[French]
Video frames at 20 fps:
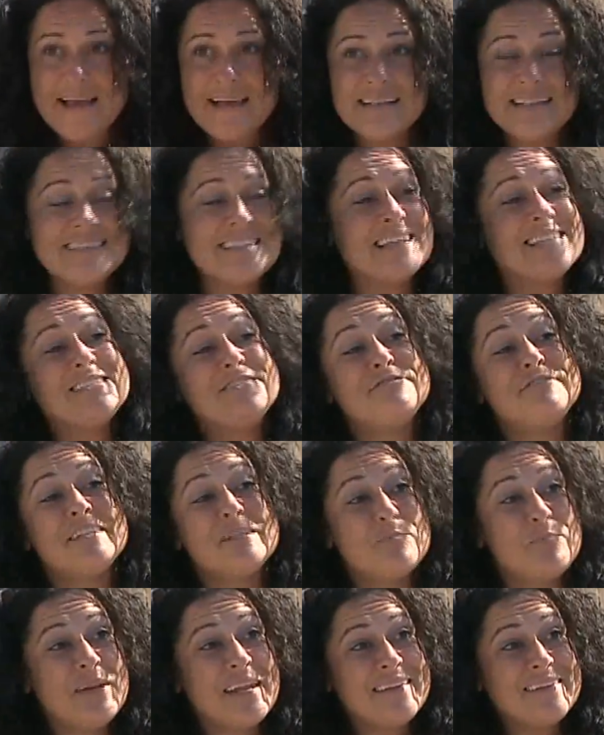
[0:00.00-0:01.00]
Les activités
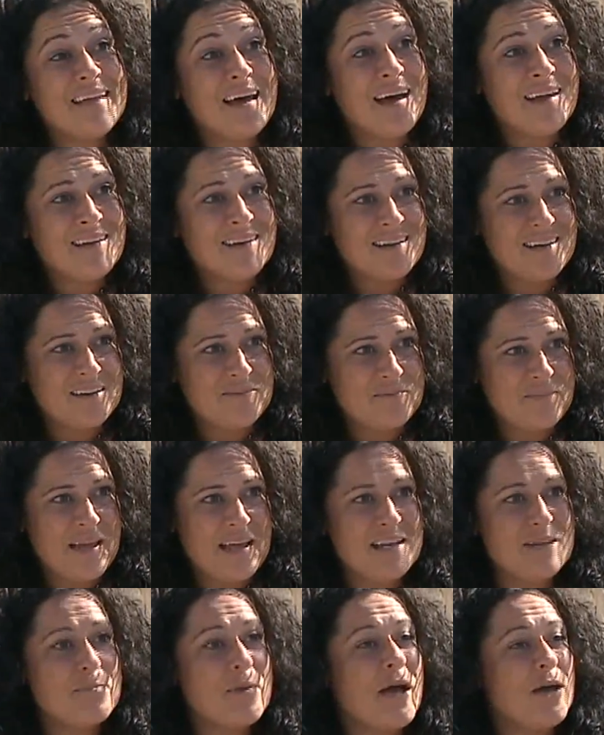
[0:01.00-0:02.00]
de plein air,
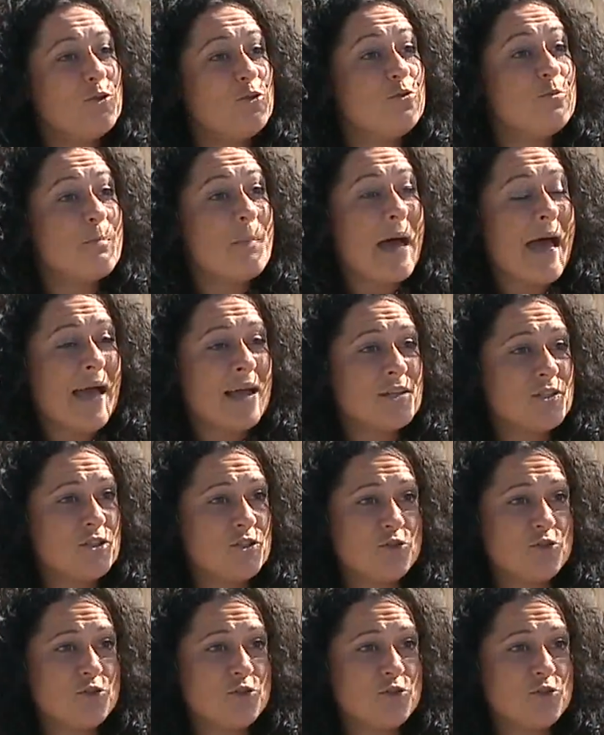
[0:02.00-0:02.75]
aller prendre une marche,